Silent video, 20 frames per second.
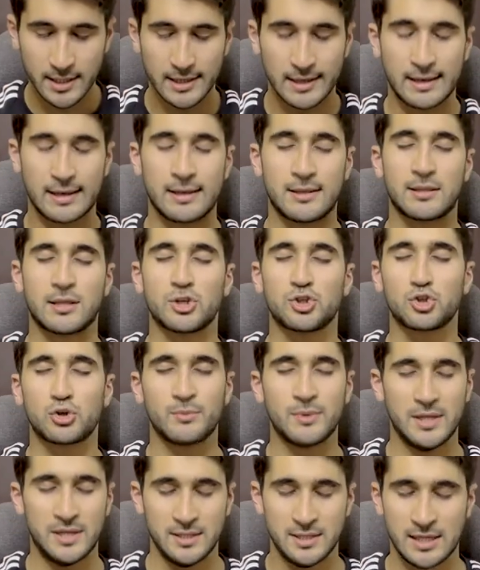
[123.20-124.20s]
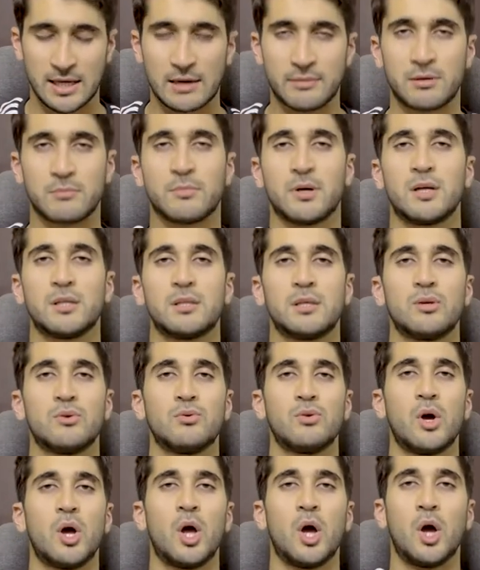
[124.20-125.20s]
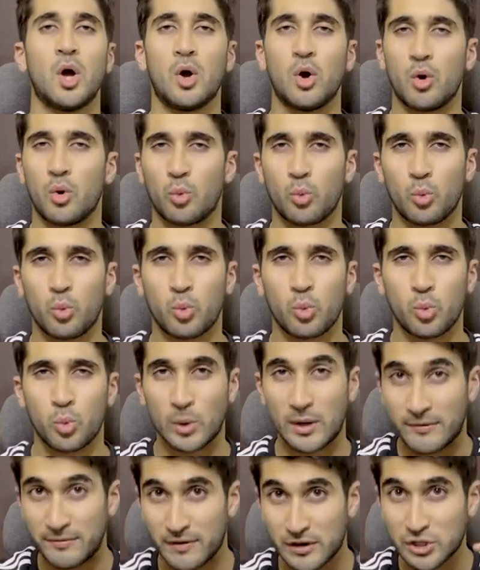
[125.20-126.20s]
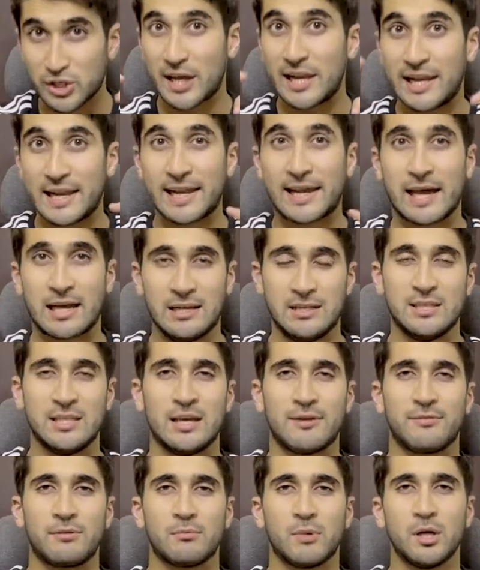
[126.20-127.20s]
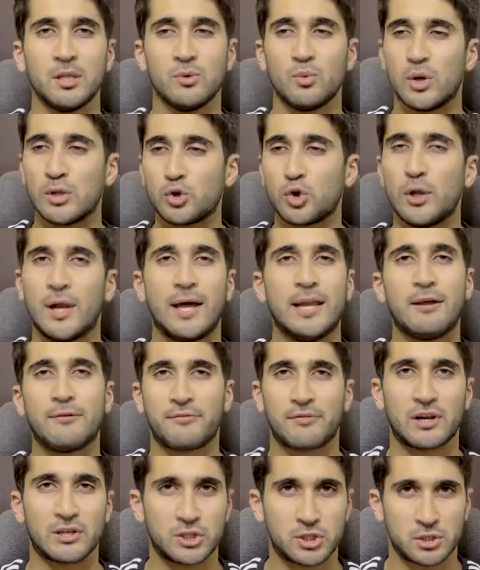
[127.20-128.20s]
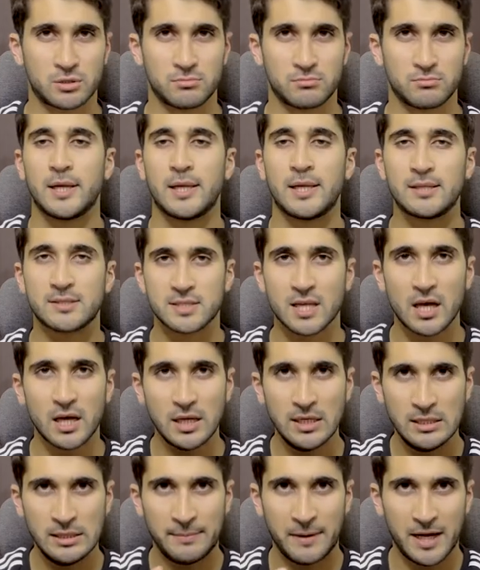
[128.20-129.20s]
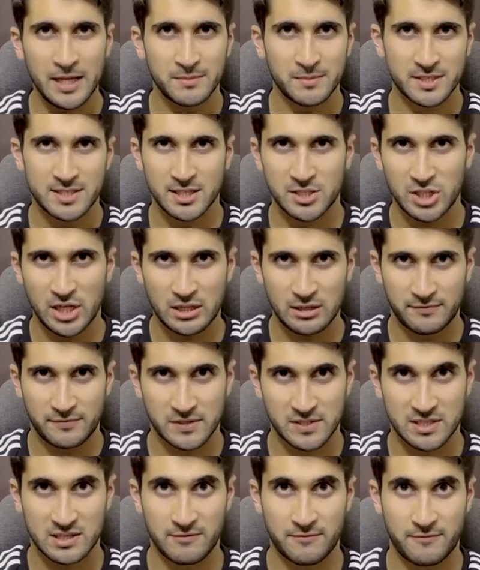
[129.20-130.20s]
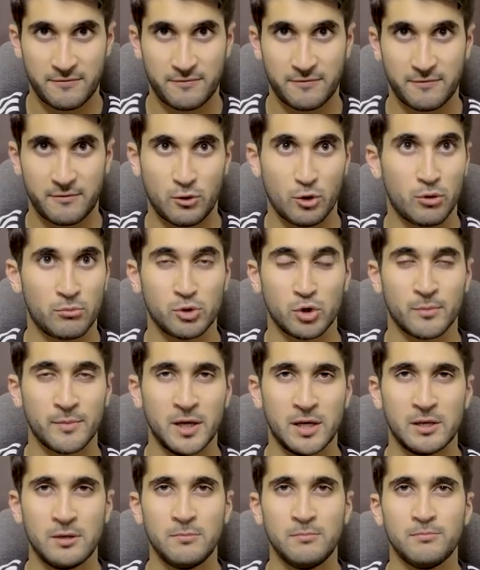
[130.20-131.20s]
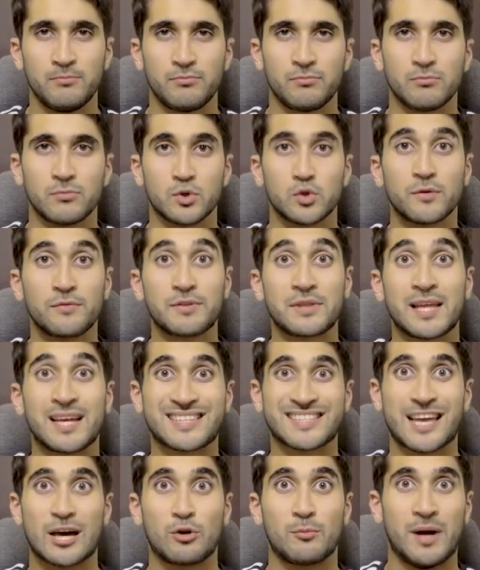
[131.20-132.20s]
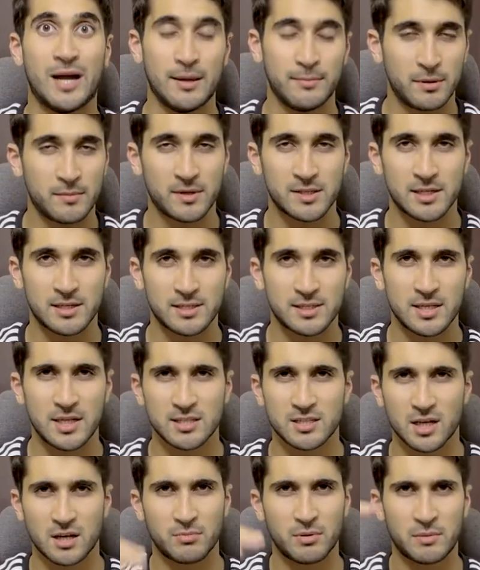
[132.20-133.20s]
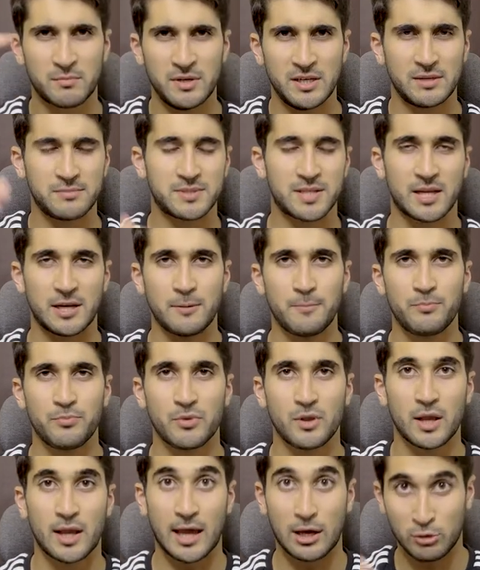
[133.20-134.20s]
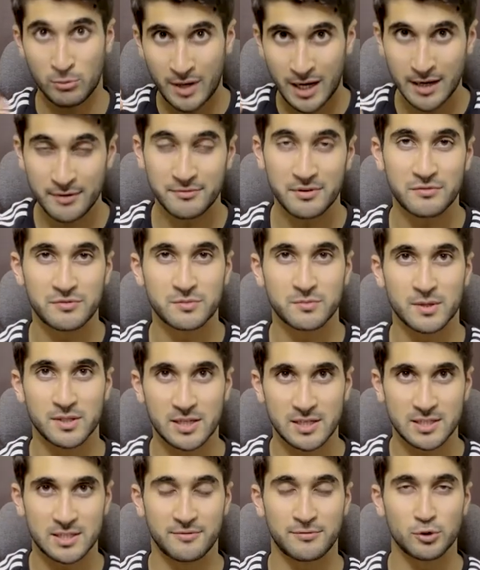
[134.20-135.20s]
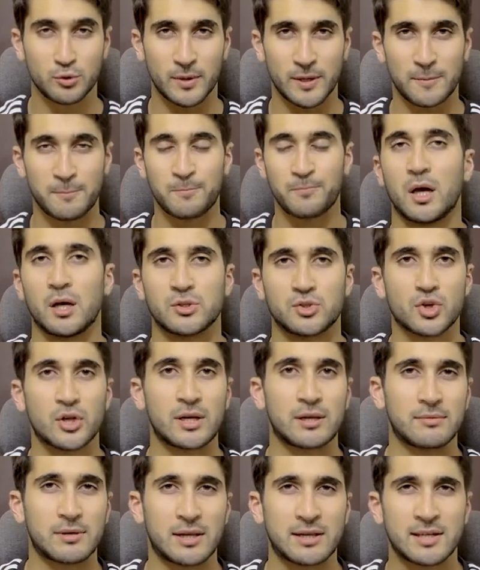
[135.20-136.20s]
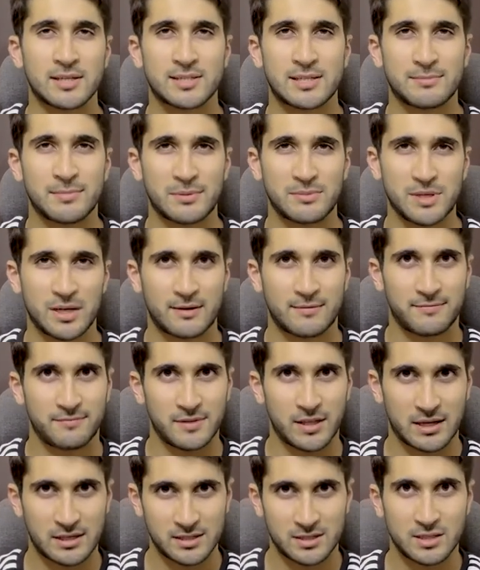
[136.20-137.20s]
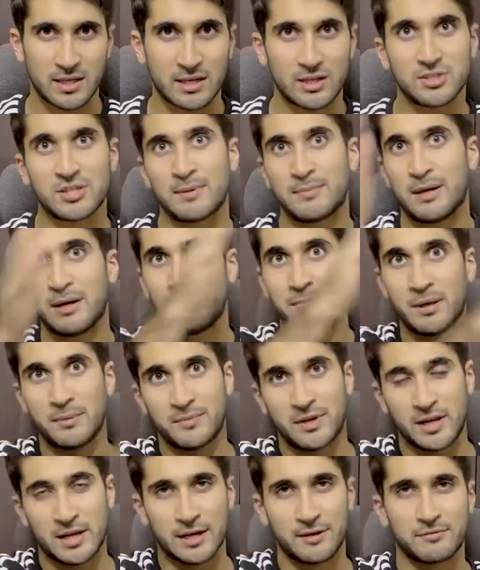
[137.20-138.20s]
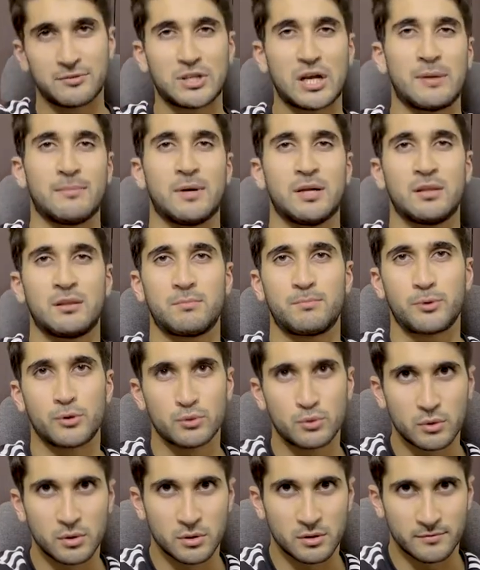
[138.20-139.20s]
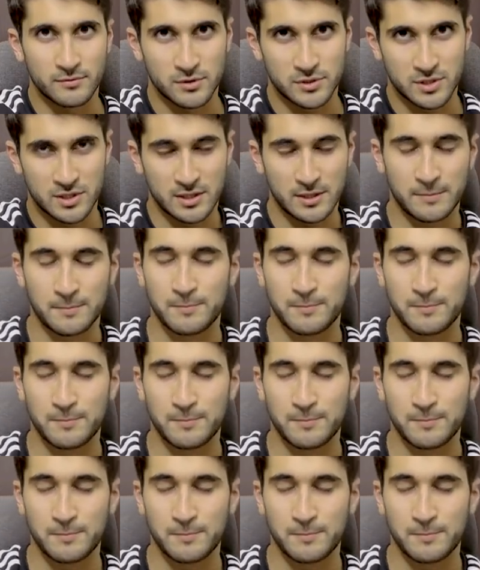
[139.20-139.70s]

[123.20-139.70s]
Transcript: التجربه اللي عندي اياها بالماضي والفشل اللي كان عندي في الماضي وادخل عليه فريش اللي صار اني بعد ما سجلت في الصف يوم يومين شفت ناس كانوا معي بالمدرسه ناس اكبر مني بسنه كانوا معي بنفس مدرستي في دبي آه سوري للناس اللي ما بتعرف درست انا جامعه بامريكا في جامعه بيردو يونيفرسيتي